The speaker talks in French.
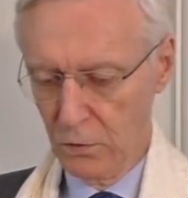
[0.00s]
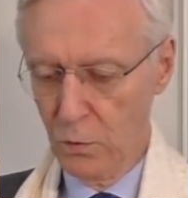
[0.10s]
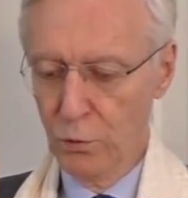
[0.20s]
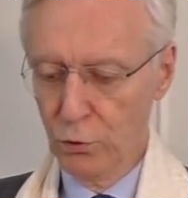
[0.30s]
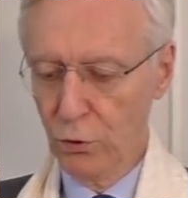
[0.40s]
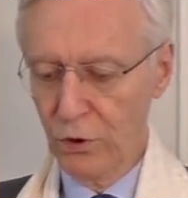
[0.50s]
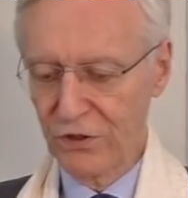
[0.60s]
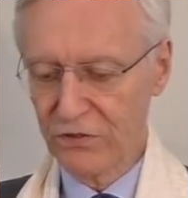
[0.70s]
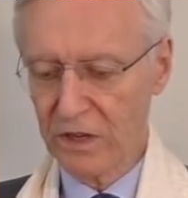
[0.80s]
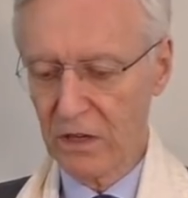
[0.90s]
ou plutôt les
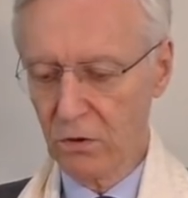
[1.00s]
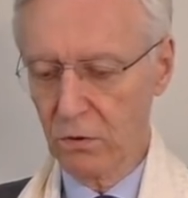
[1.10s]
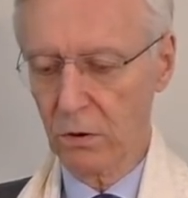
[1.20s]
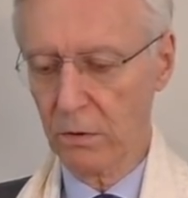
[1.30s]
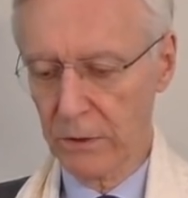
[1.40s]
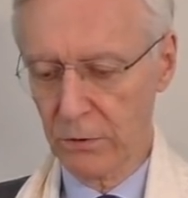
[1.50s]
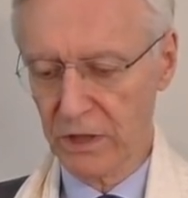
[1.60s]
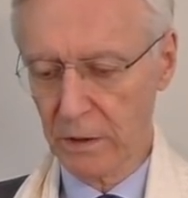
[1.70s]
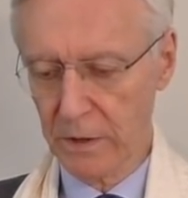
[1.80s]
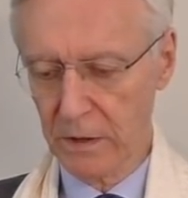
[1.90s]

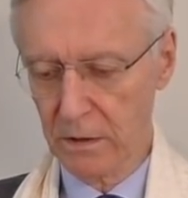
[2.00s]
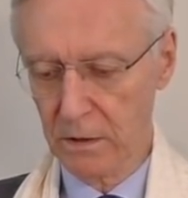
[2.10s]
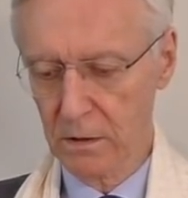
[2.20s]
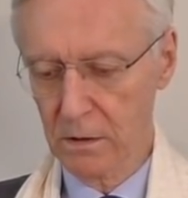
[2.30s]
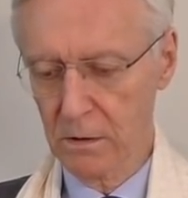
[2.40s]
celto-romano-germains,